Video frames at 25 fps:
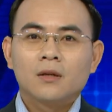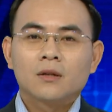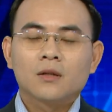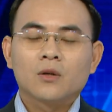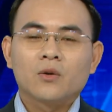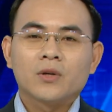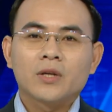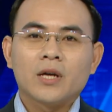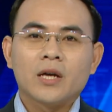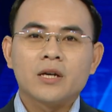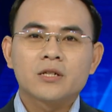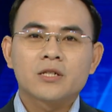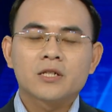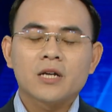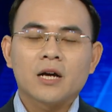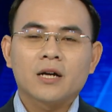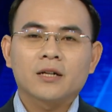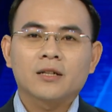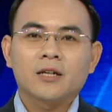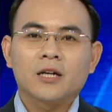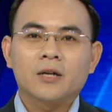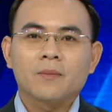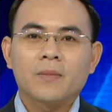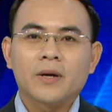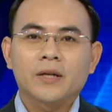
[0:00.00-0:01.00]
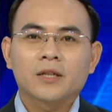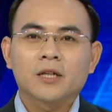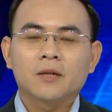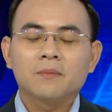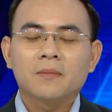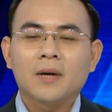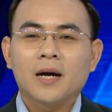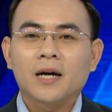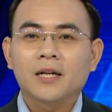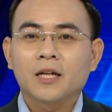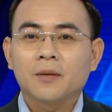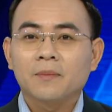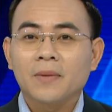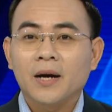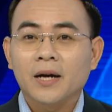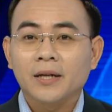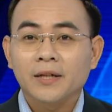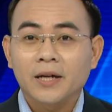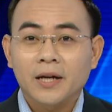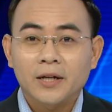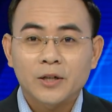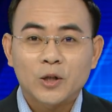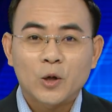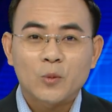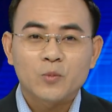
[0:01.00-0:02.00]
Thưa quý vị, sáng ngày 7 tháng 3 năm
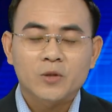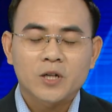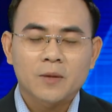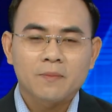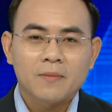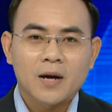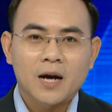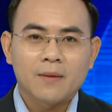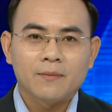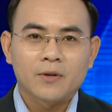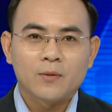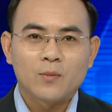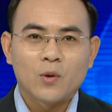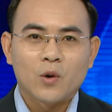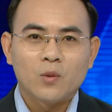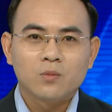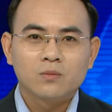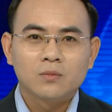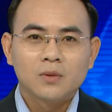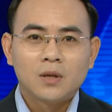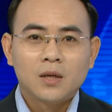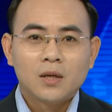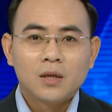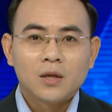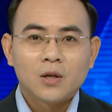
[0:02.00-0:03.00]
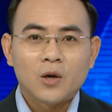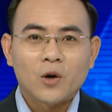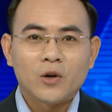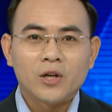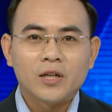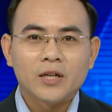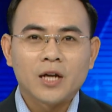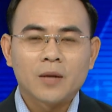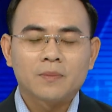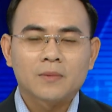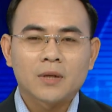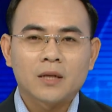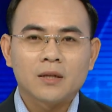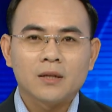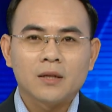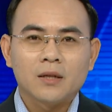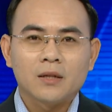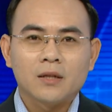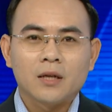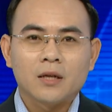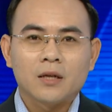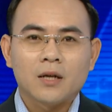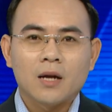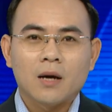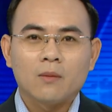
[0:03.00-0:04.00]
2024, Hội Liên hiệp Thanh
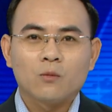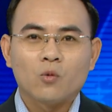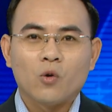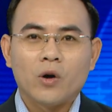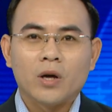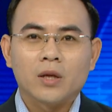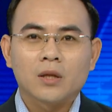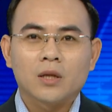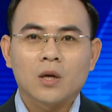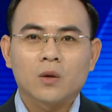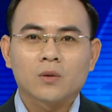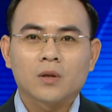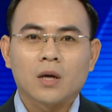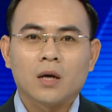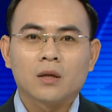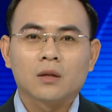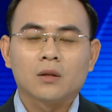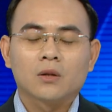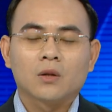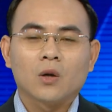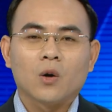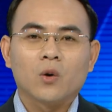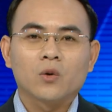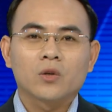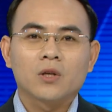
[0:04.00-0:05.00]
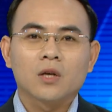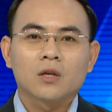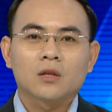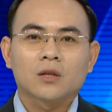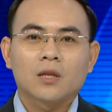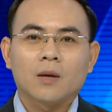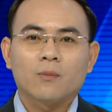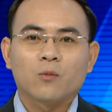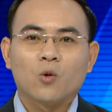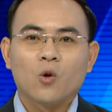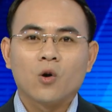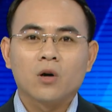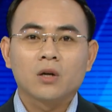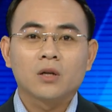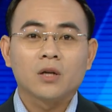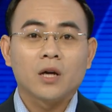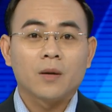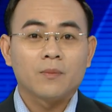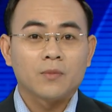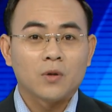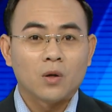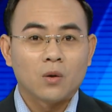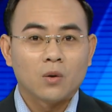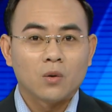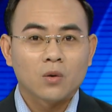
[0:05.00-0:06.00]
niên Việt Nam huyện Châu Thành tổ chức tập huấn
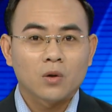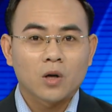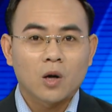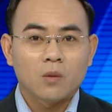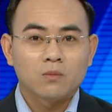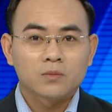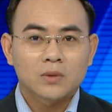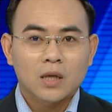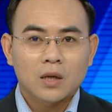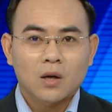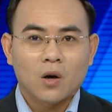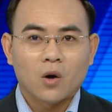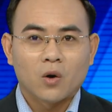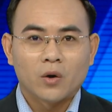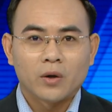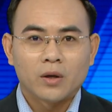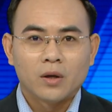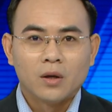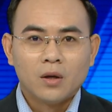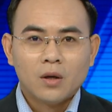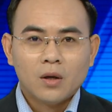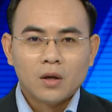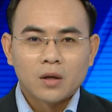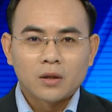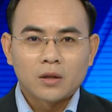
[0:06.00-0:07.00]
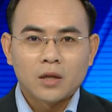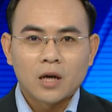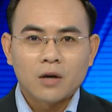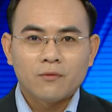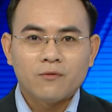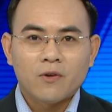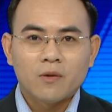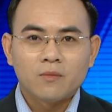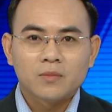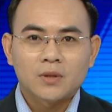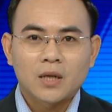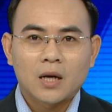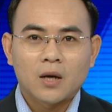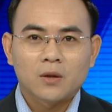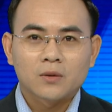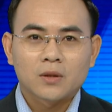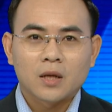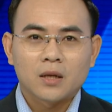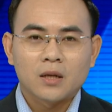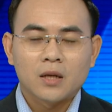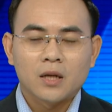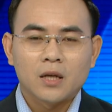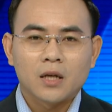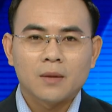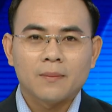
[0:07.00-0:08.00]
nghiệp vụ công tác hội và phong trào
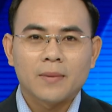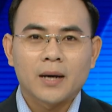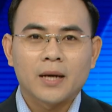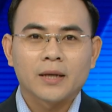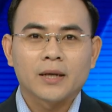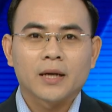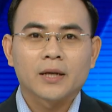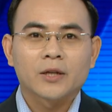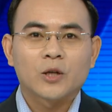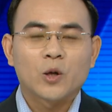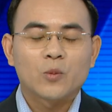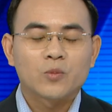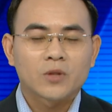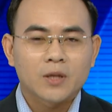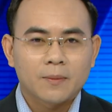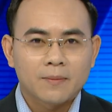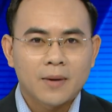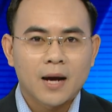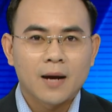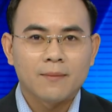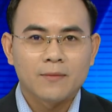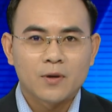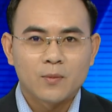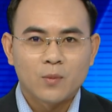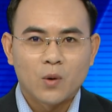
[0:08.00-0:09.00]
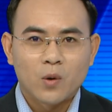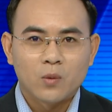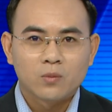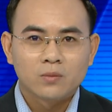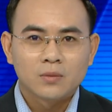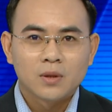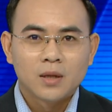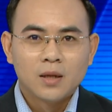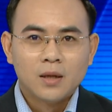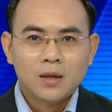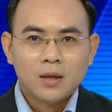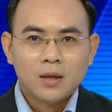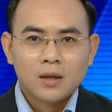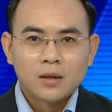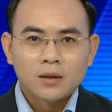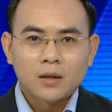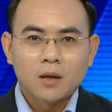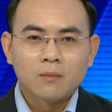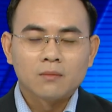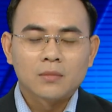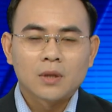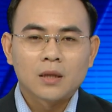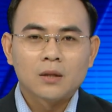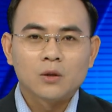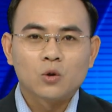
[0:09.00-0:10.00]
thanh niên năm 2024,
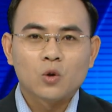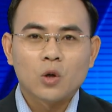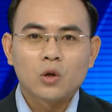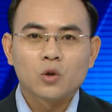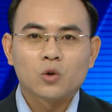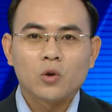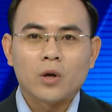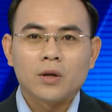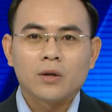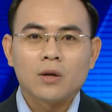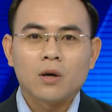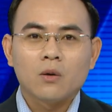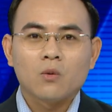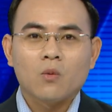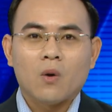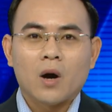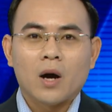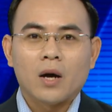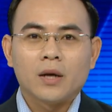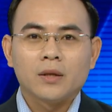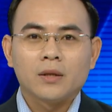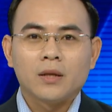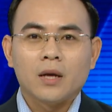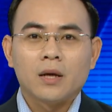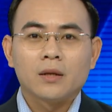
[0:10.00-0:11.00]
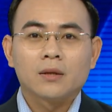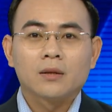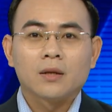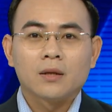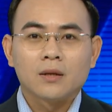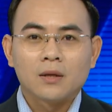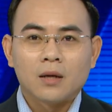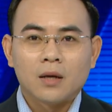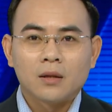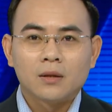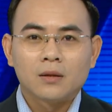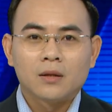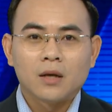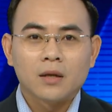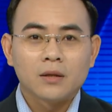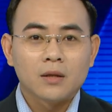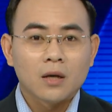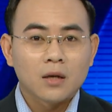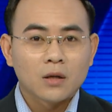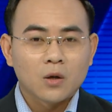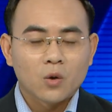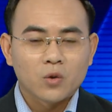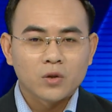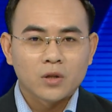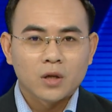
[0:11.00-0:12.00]
thông tin tuyên truyền đối ngoại về tình hình thế
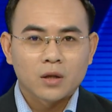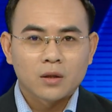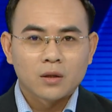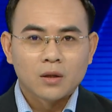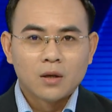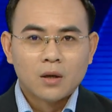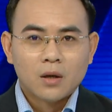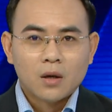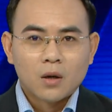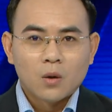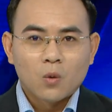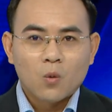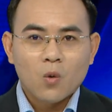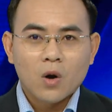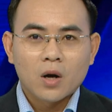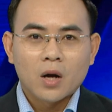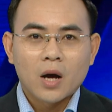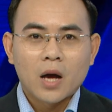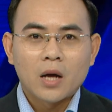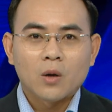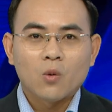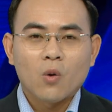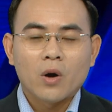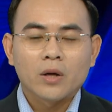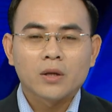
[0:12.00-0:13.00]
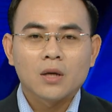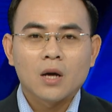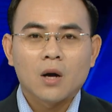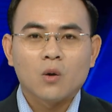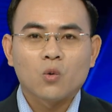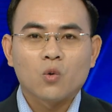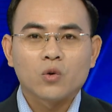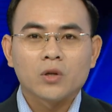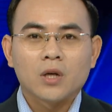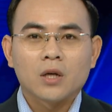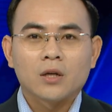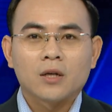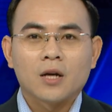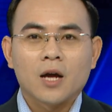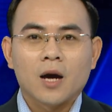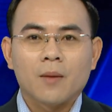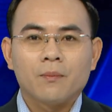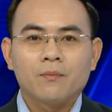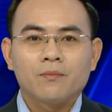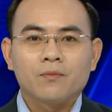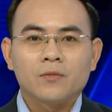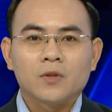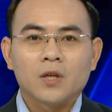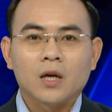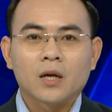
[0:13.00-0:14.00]
giới khu vực, quan hệ ngoại giao của Việt
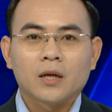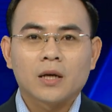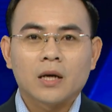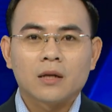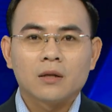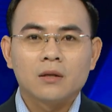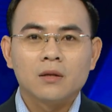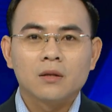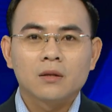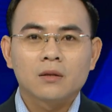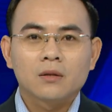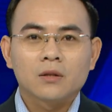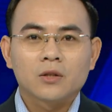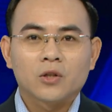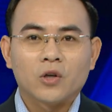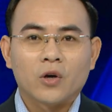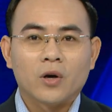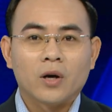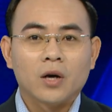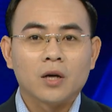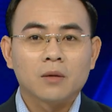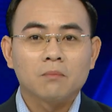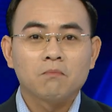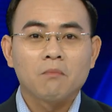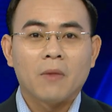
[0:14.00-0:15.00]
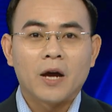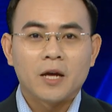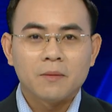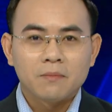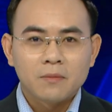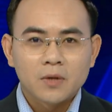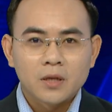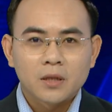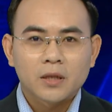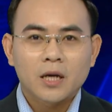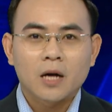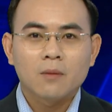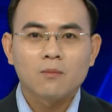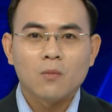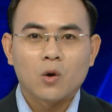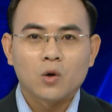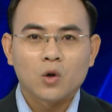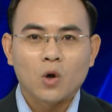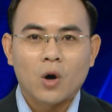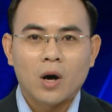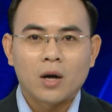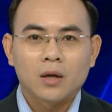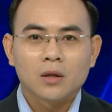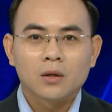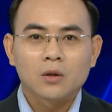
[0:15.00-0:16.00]
Nam về các nước cho hơn 70 cán bộ
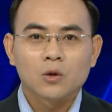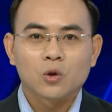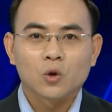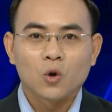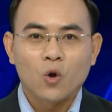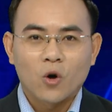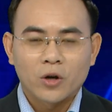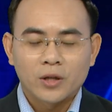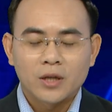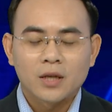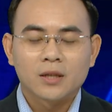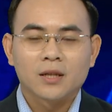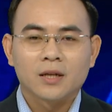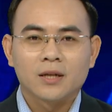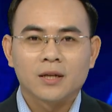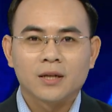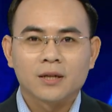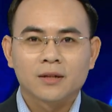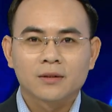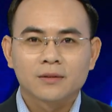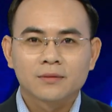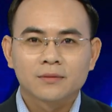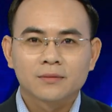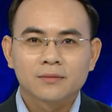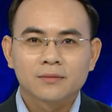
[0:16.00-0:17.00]
đoàn, đoàn viên thanh niên.